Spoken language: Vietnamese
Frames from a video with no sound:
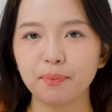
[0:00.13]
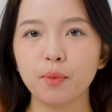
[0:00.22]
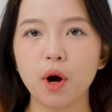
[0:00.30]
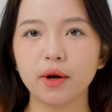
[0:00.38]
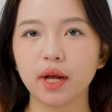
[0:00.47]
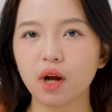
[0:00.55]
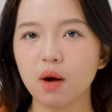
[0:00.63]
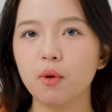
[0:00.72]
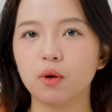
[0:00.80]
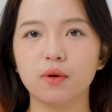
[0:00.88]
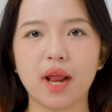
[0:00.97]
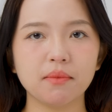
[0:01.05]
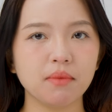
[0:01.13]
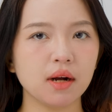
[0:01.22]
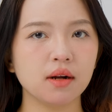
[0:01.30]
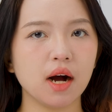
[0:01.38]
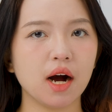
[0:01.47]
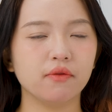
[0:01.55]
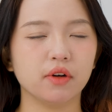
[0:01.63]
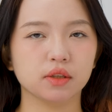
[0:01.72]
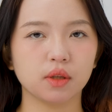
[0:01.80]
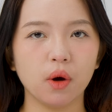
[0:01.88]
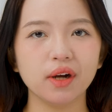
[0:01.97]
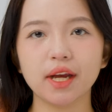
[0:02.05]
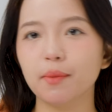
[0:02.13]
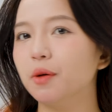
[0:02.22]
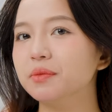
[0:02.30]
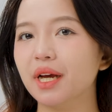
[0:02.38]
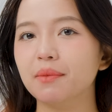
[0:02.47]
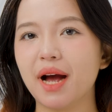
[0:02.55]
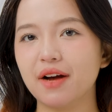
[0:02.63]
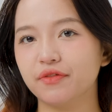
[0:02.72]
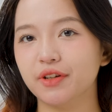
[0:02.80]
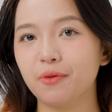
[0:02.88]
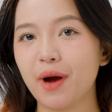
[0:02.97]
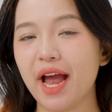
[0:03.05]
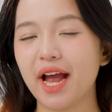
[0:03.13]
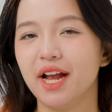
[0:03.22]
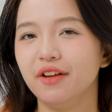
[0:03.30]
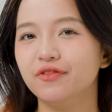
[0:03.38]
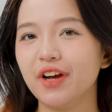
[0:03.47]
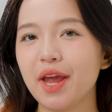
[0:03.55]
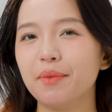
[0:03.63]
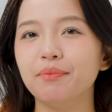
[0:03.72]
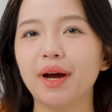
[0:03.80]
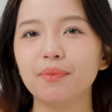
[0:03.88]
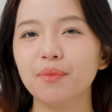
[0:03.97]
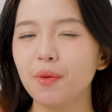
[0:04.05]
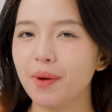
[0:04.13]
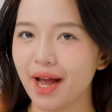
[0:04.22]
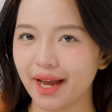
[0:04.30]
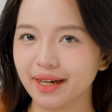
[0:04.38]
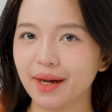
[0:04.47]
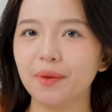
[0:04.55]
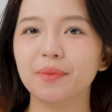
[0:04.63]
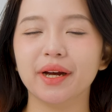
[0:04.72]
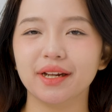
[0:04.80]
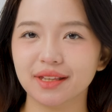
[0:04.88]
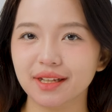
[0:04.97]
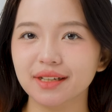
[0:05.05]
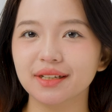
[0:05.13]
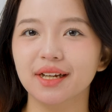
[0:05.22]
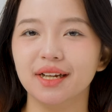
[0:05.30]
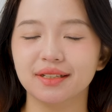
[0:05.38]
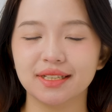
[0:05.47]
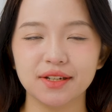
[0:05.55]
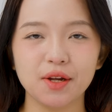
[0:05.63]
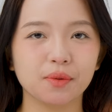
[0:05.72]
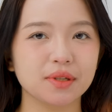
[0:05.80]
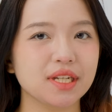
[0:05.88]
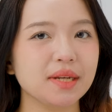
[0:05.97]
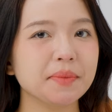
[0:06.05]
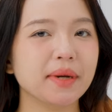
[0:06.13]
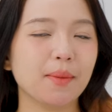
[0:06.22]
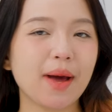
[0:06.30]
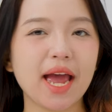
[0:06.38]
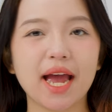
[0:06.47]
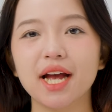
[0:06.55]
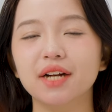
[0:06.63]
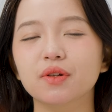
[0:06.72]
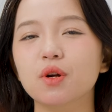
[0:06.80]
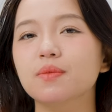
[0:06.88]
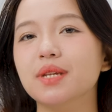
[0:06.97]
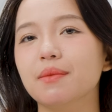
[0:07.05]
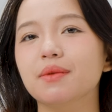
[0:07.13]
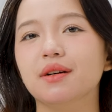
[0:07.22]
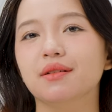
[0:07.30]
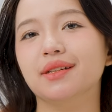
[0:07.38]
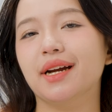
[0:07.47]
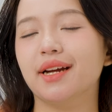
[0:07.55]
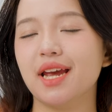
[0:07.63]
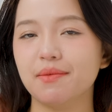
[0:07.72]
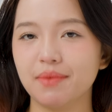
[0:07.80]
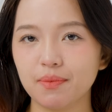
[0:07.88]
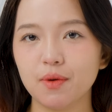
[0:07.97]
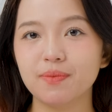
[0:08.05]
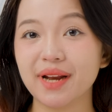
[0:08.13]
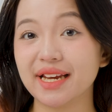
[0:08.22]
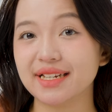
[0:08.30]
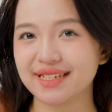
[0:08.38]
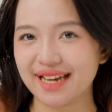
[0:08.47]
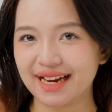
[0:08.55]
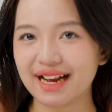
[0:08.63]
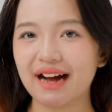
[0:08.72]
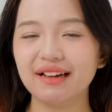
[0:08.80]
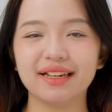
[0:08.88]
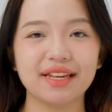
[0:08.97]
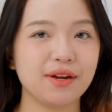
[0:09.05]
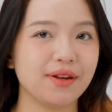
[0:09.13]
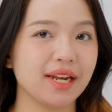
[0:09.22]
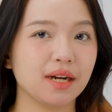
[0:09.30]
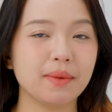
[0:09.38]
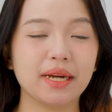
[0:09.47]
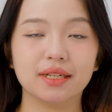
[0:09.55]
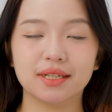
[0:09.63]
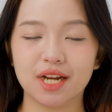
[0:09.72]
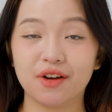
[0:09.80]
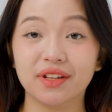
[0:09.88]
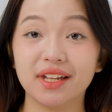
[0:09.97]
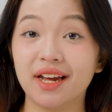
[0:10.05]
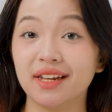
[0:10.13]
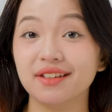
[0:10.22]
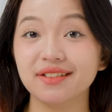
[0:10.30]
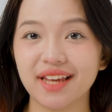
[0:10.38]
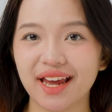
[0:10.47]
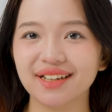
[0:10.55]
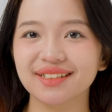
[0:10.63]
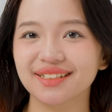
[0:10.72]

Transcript: Apple đã có một cú đánh bất ngờ vào tối ngày 4 tháng 3 vừa qua với em MacBook 2024 sử dụng con chip M3 và cùng xem thử rằng em MacBook này sẽ có những cái điều gì đặc biệt so với thế hệ trước nha.